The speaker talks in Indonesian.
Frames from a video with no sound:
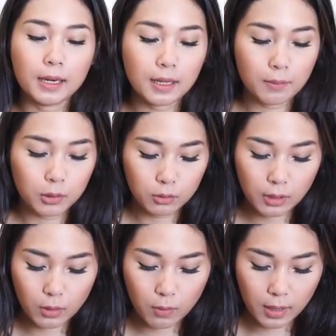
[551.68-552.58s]
nah ini
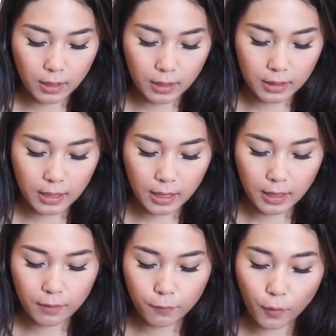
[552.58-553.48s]
kebetulan
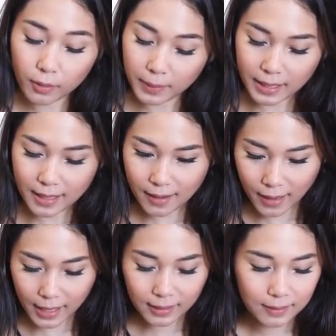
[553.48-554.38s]
warnanya forbidden
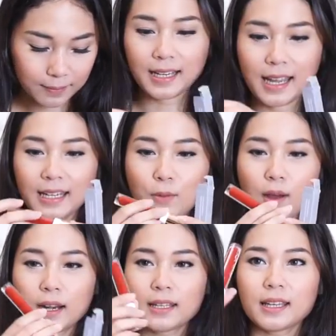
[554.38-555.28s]
red nah ini
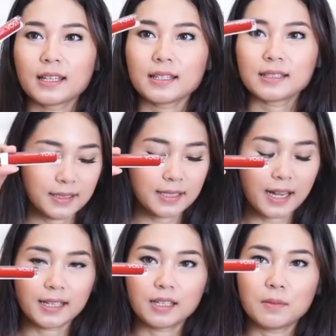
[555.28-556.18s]
warnanya
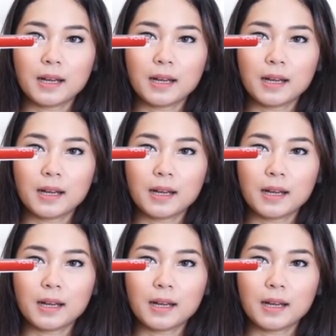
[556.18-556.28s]
canggih